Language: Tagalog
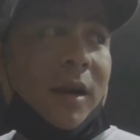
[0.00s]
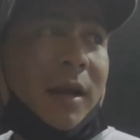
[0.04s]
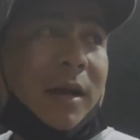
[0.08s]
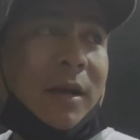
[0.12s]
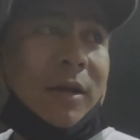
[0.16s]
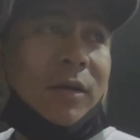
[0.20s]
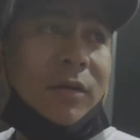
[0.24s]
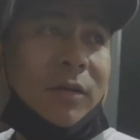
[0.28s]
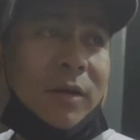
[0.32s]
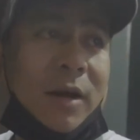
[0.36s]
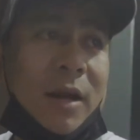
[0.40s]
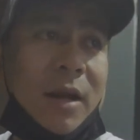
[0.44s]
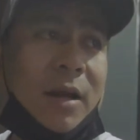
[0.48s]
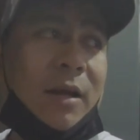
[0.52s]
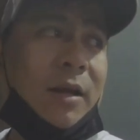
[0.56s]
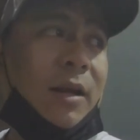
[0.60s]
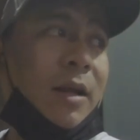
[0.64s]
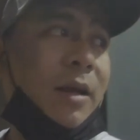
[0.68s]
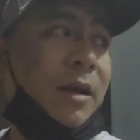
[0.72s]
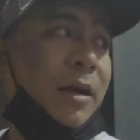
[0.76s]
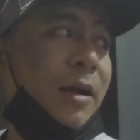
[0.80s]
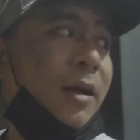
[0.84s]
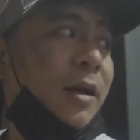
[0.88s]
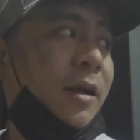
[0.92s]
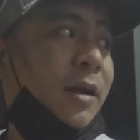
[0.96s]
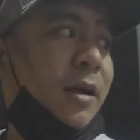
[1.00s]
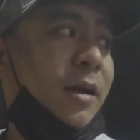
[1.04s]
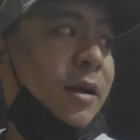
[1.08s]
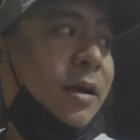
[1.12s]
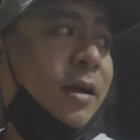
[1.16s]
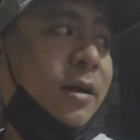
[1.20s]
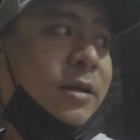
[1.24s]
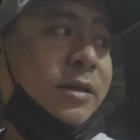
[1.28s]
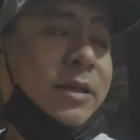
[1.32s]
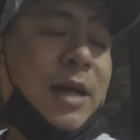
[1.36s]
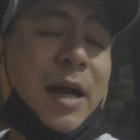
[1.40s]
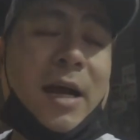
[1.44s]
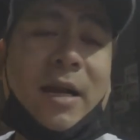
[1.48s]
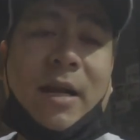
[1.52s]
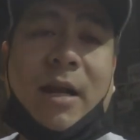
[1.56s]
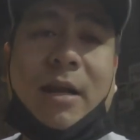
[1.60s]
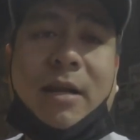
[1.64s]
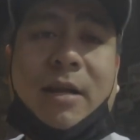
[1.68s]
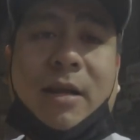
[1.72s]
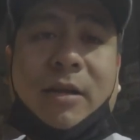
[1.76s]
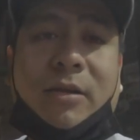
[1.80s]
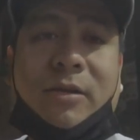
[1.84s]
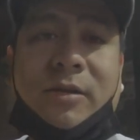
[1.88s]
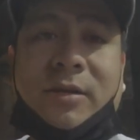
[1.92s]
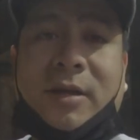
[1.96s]
na lang yung link ng uh,
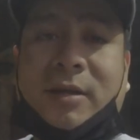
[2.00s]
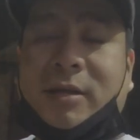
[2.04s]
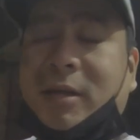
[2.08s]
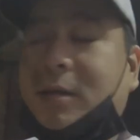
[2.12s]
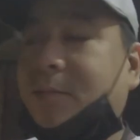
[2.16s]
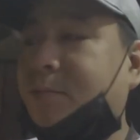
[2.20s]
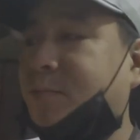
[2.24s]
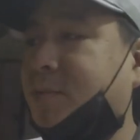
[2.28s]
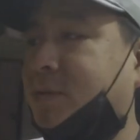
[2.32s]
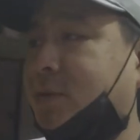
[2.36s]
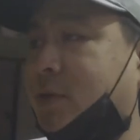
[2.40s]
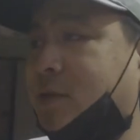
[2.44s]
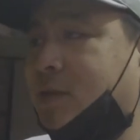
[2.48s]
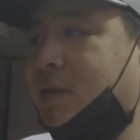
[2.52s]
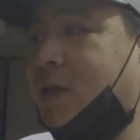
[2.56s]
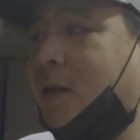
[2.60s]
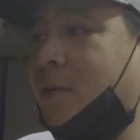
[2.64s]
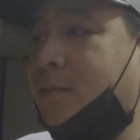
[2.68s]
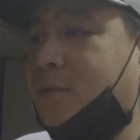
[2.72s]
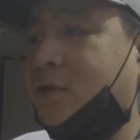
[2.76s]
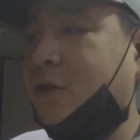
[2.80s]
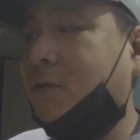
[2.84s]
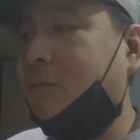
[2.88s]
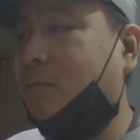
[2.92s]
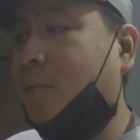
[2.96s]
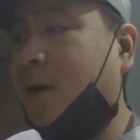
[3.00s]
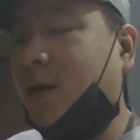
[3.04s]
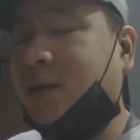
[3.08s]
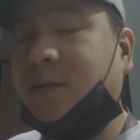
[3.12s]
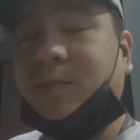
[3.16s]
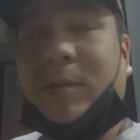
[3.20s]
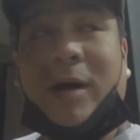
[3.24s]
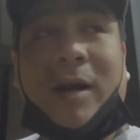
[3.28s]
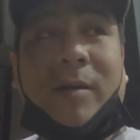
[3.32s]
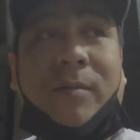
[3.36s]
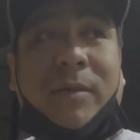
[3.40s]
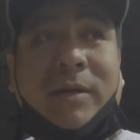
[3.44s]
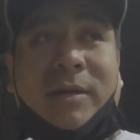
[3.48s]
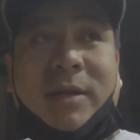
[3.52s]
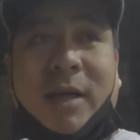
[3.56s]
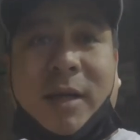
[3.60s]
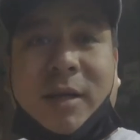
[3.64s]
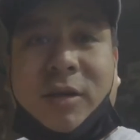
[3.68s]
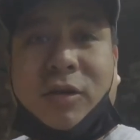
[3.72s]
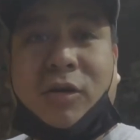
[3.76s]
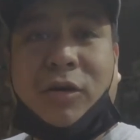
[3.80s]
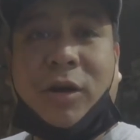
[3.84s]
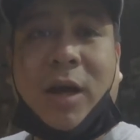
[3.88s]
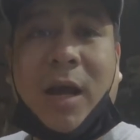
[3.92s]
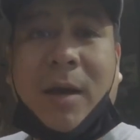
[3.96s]
channel niya doon sa description box para
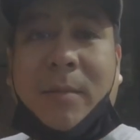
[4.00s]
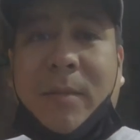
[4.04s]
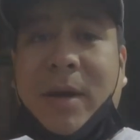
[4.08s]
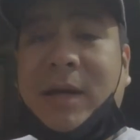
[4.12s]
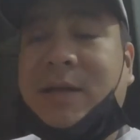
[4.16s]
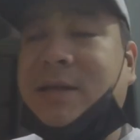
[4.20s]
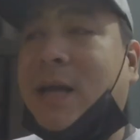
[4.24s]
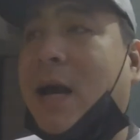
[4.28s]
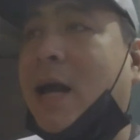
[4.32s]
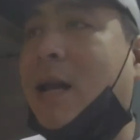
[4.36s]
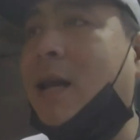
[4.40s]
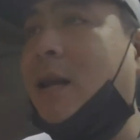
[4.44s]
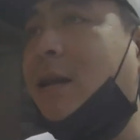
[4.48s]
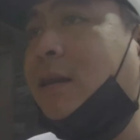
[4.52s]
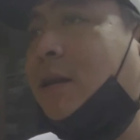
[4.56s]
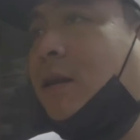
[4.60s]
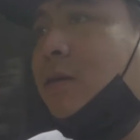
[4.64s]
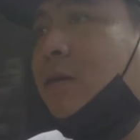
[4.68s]
ma-check nyo. Gaming channel